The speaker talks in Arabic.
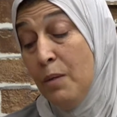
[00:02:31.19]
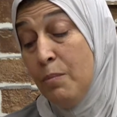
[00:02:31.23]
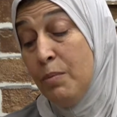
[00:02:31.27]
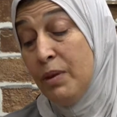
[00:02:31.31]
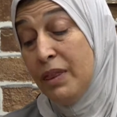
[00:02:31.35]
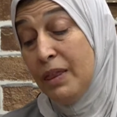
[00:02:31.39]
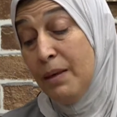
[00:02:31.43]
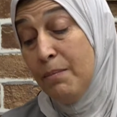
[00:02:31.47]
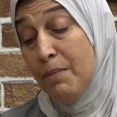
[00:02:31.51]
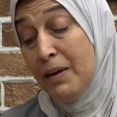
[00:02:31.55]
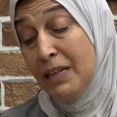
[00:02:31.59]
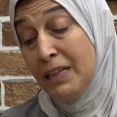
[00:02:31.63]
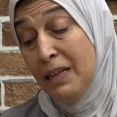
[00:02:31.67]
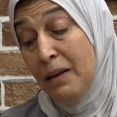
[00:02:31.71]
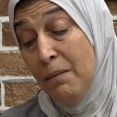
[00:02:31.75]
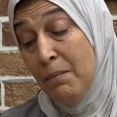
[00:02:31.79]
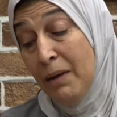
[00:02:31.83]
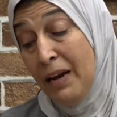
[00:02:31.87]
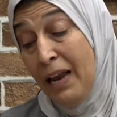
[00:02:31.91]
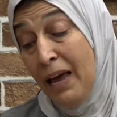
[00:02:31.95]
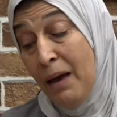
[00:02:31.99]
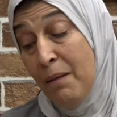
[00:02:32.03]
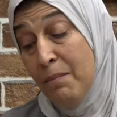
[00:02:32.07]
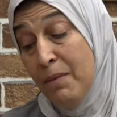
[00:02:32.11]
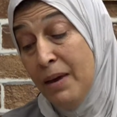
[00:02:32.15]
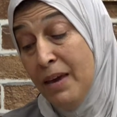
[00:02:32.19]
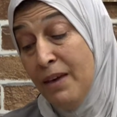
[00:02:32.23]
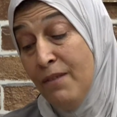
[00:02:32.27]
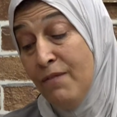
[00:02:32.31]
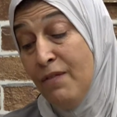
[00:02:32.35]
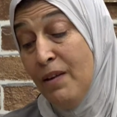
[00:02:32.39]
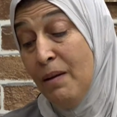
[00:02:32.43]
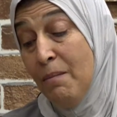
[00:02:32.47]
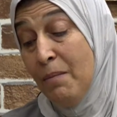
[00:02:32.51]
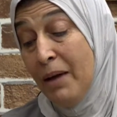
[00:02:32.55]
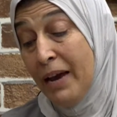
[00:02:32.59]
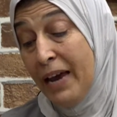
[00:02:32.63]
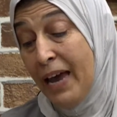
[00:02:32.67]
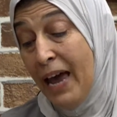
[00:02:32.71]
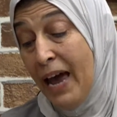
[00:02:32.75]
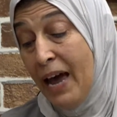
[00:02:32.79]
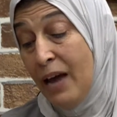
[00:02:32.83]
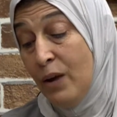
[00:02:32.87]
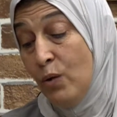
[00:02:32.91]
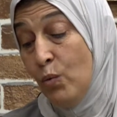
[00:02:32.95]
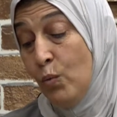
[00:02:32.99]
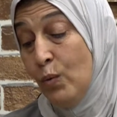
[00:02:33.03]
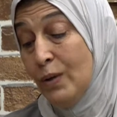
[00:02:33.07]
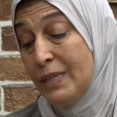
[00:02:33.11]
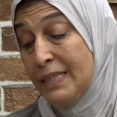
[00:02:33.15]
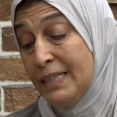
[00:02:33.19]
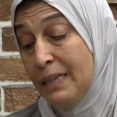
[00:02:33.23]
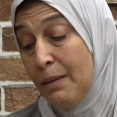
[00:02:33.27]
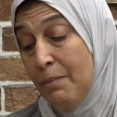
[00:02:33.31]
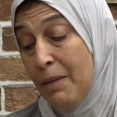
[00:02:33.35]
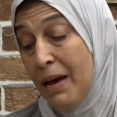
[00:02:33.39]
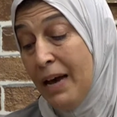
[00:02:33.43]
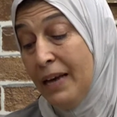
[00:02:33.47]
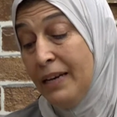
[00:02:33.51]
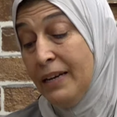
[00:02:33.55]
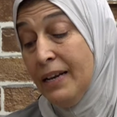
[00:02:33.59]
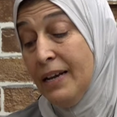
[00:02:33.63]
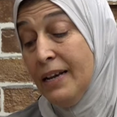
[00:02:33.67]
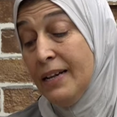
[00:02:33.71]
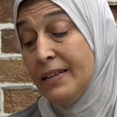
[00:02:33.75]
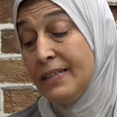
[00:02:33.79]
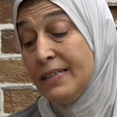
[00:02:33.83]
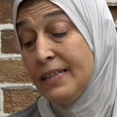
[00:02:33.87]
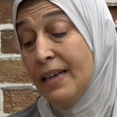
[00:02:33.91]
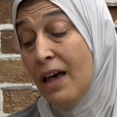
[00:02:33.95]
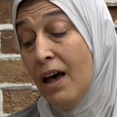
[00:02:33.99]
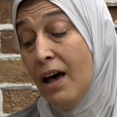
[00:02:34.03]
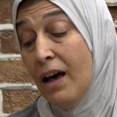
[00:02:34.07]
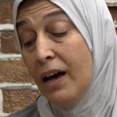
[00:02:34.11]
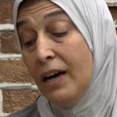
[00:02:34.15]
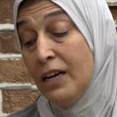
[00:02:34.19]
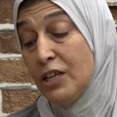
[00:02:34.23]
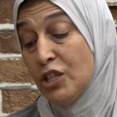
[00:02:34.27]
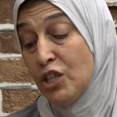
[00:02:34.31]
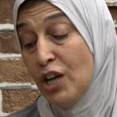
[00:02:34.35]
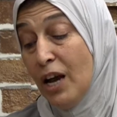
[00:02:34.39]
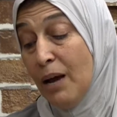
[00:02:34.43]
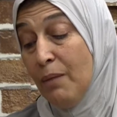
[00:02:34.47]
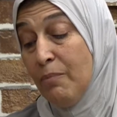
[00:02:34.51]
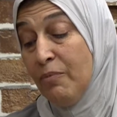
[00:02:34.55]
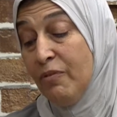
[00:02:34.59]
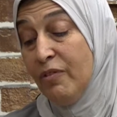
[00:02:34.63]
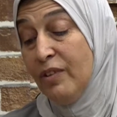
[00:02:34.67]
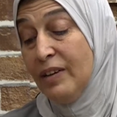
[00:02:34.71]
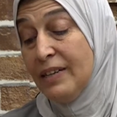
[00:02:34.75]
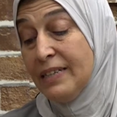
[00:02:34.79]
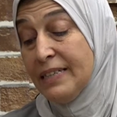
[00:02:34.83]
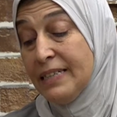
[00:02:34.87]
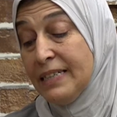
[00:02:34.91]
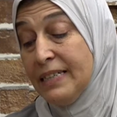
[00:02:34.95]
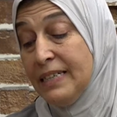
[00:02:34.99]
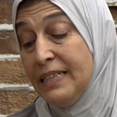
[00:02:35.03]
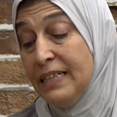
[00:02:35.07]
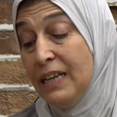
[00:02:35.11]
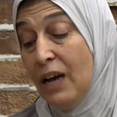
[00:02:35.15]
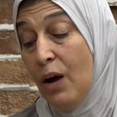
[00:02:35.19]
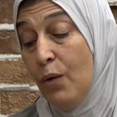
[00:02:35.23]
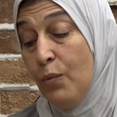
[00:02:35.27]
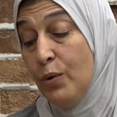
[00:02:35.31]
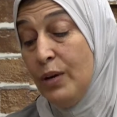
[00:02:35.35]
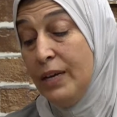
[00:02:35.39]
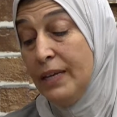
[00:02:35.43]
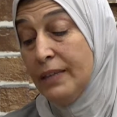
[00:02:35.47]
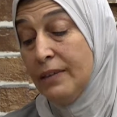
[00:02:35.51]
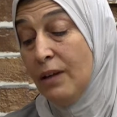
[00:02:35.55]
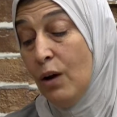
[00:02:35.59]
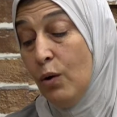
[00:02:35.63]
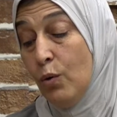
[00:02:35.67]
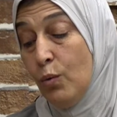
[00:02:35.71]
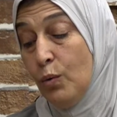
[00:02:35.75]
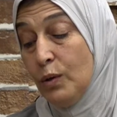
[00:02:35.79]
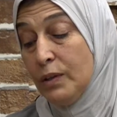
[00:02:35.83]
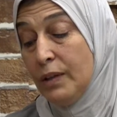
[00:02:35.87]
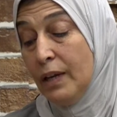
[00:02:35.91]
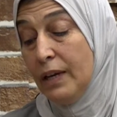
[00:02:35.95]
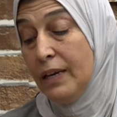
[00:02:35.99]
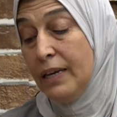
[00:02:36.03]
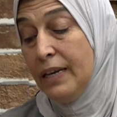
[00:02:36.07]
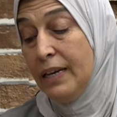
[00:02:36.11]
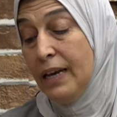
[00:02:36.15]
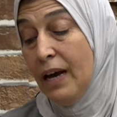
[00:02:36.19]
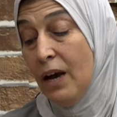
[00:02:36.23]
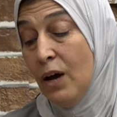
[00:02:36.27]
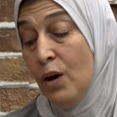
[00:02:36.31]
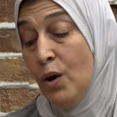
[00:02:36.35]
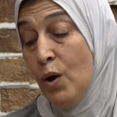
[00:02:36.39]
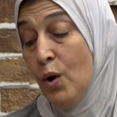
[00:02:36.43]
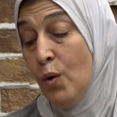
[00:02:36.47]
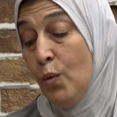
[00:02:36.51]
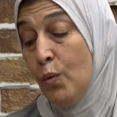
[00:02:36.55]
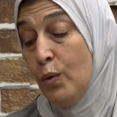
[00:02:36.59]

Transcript: بالثبات الملحمي في المكان والزمان صاغ شعب فلسطين هويته الوطنية